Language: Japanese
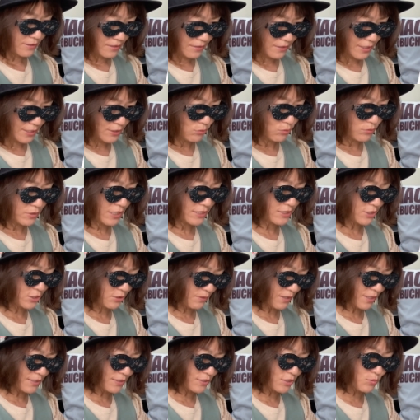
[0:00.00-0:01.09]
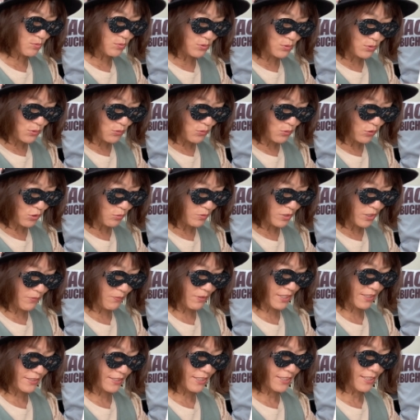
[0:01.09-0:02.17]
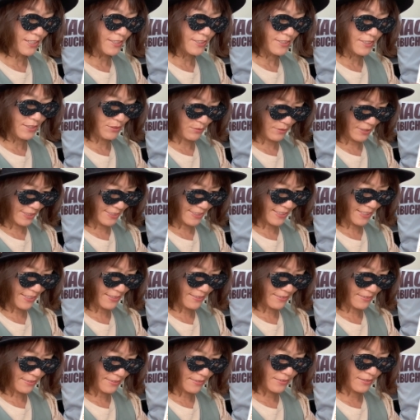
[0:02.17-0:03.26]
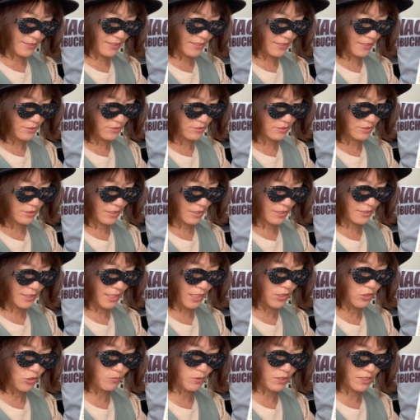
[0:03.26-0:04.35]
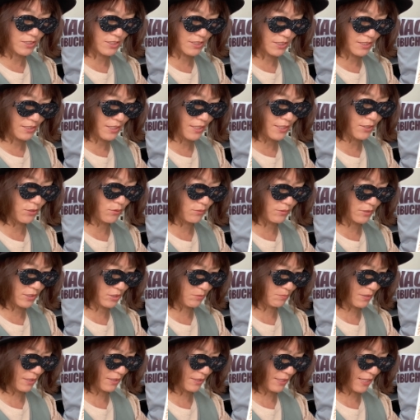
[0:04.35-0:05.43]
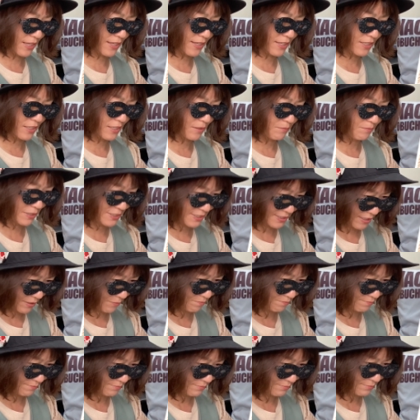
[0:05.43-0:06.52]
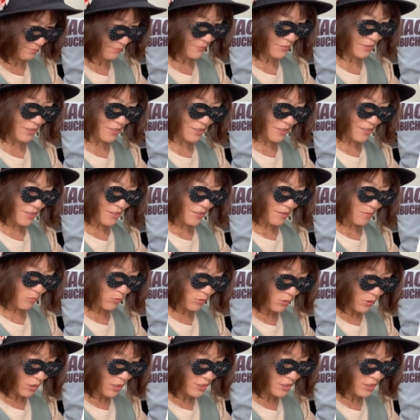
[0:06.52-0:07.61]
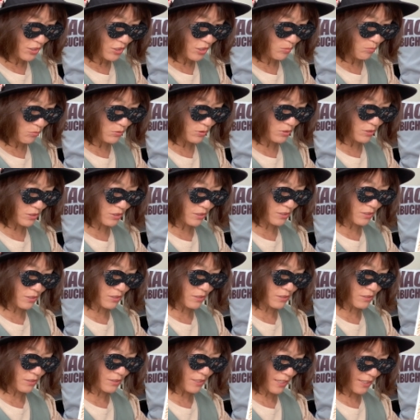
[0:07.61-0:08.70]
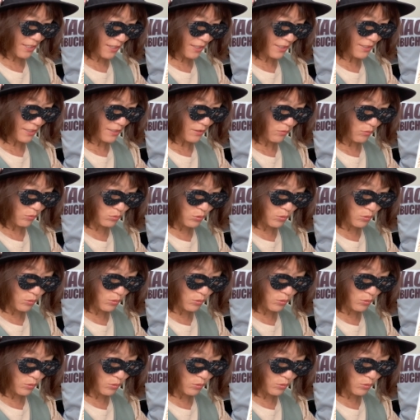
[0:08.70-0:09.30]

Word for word: 絵のタッチは自分の好みではなかったのですが気がついたら最後までしっかり読んでしまってましたもどかしい気持ちやらほ